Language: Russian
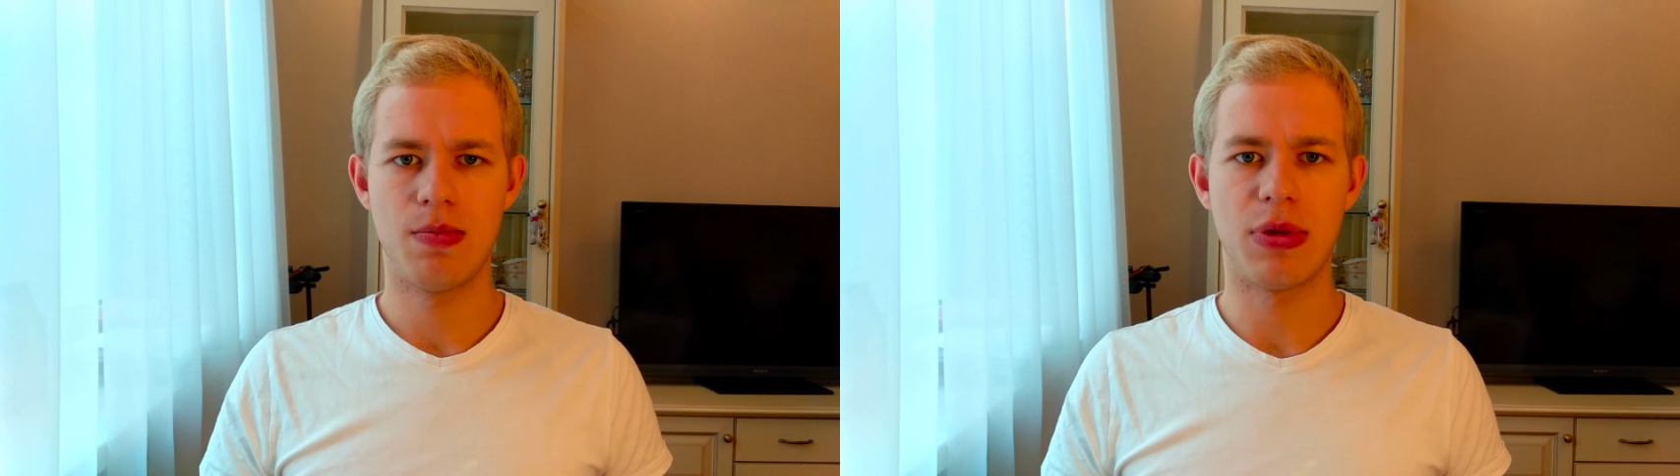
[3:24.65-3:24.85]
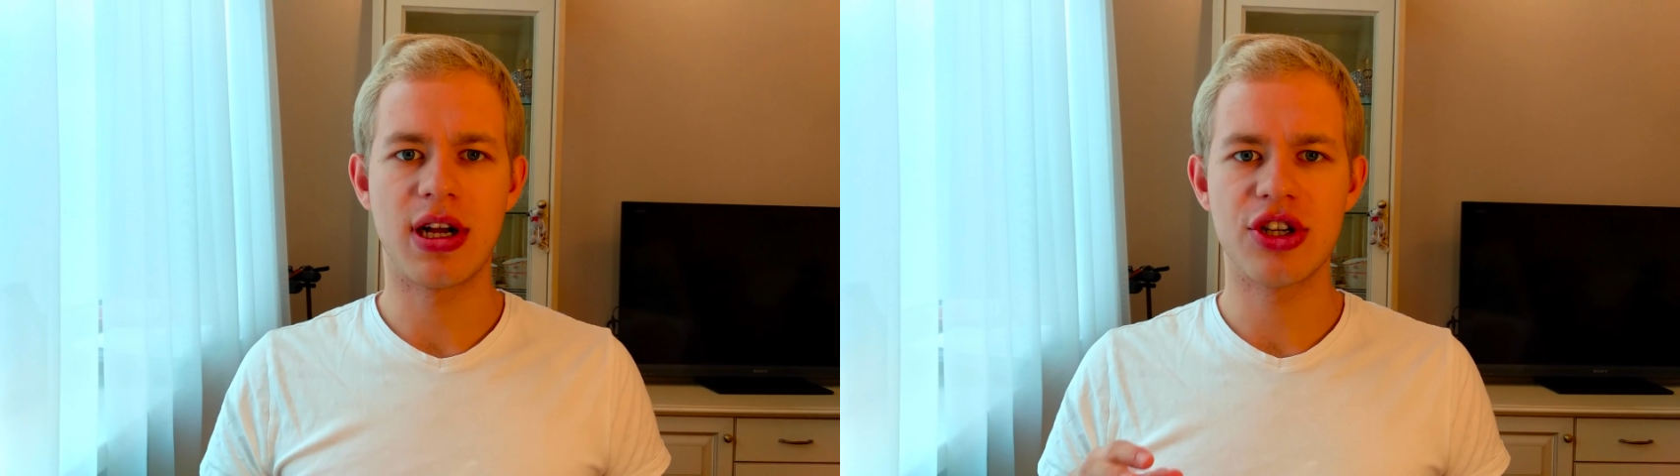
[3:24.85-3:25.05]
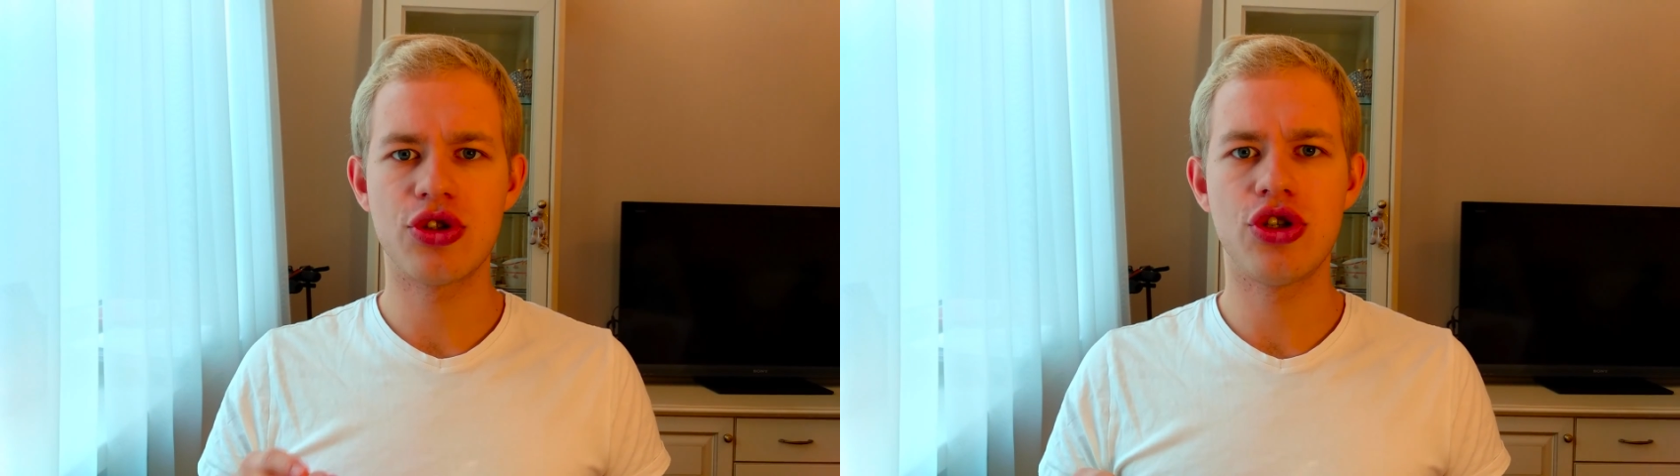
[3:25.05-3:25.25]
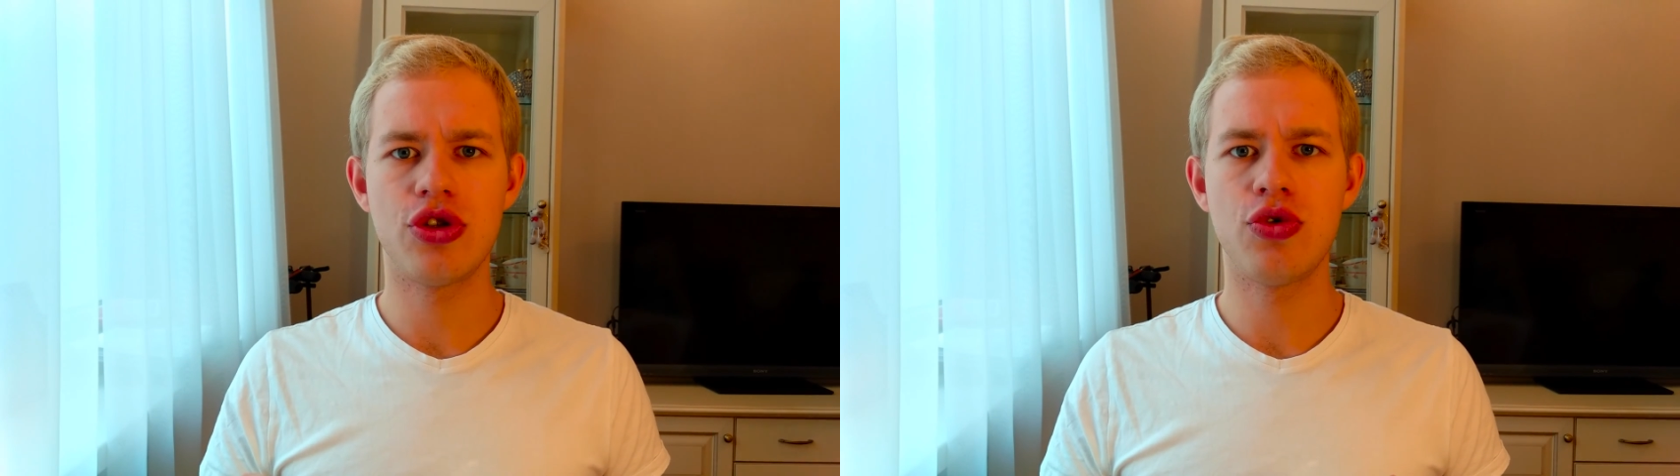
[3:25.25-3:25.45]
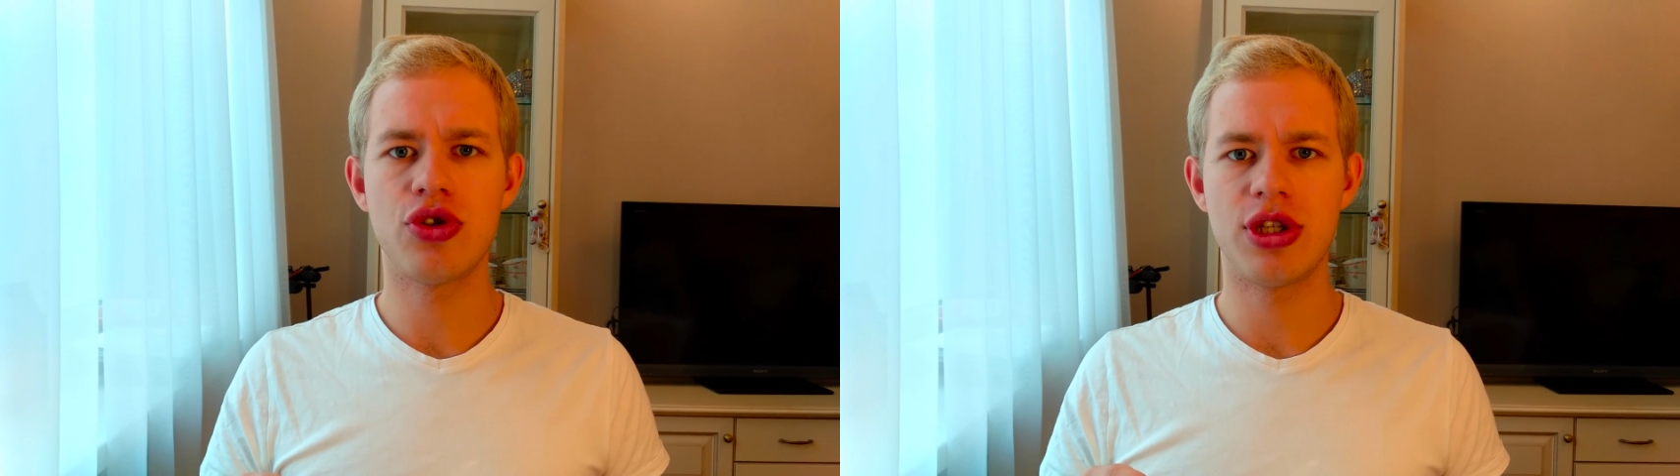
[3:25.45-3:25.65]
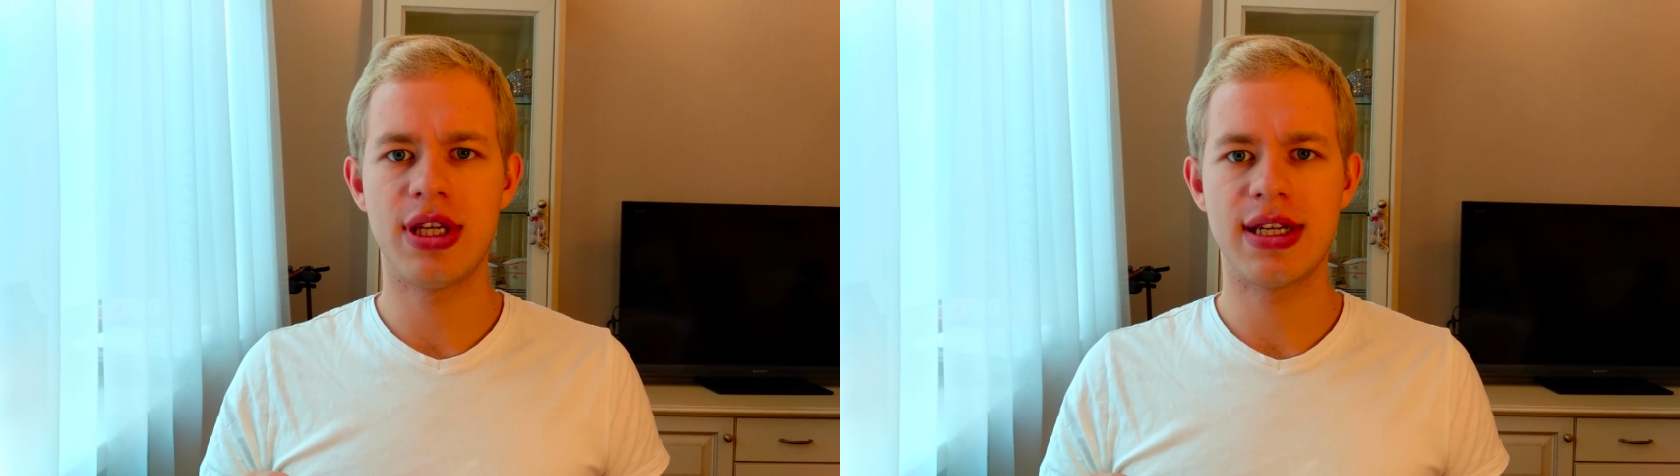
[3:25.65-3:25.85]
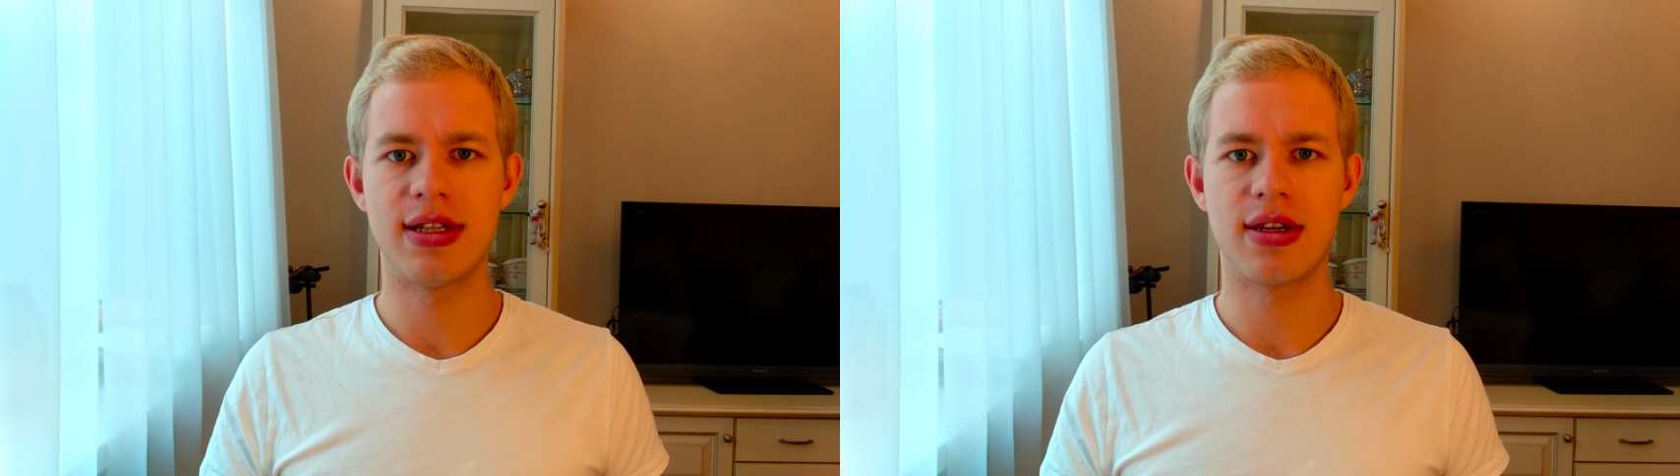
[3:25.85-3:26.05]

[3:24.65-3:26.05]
Пока что еще не очень ясно,